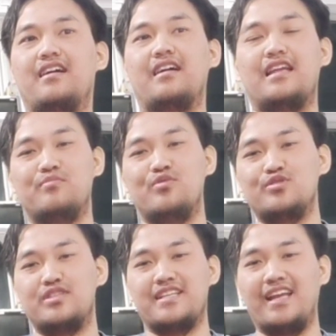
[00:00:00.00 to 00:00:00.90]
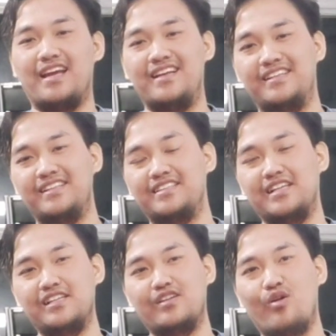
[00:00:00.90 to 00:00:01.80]
Yang bungkusin saya.
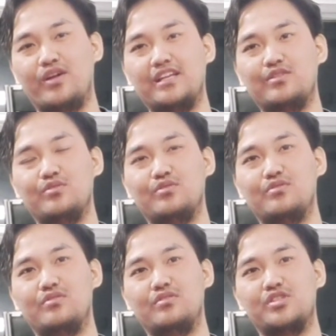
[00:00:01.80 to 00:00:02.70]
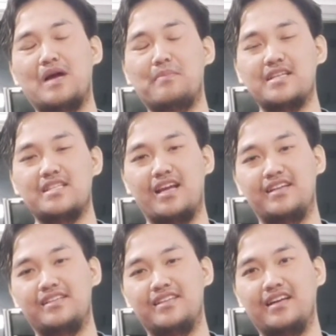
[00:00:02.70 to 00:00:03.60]
Jadi koki itu cuma masak,
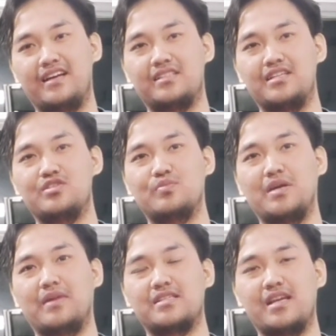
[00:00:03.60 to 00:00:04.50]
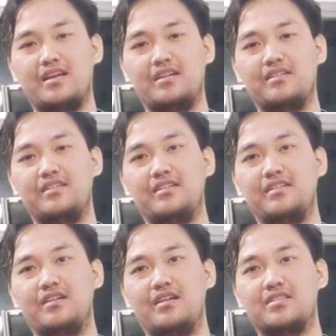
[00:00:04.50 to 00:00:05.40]
kerjanya cuma masak.
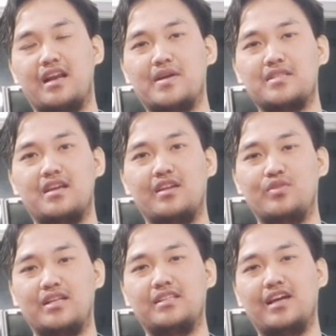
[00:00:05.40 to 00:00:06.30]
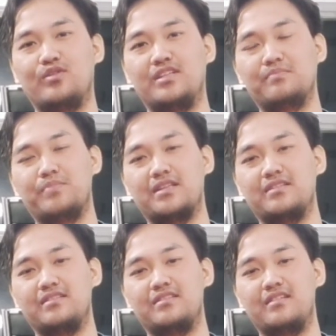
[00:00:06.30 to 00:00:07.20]
Setelah masak ya udah ditaruh di tempat
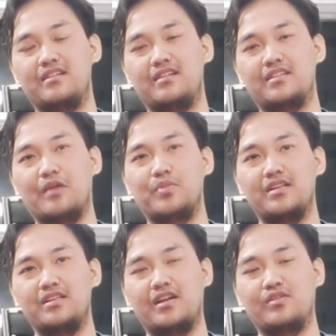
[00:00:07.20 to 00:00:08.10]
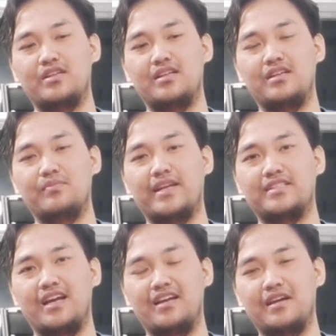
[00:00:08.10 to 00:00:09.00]
e, table, ditaruh di
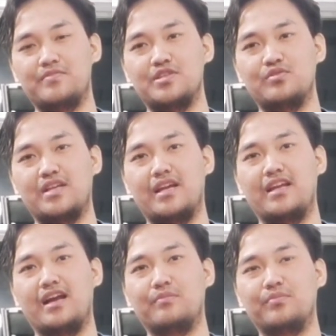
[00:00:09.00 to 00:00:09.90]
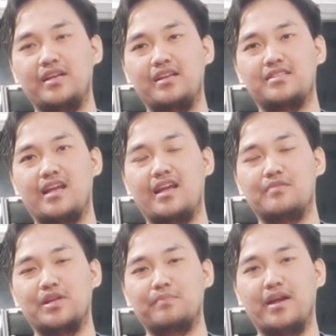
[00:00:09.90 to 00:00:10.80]
meja. Habis itu saya yang ngambil, saya yang
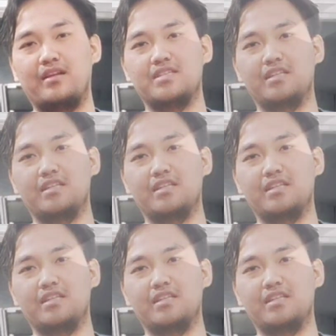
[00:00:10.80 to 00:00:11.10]
prepare, saya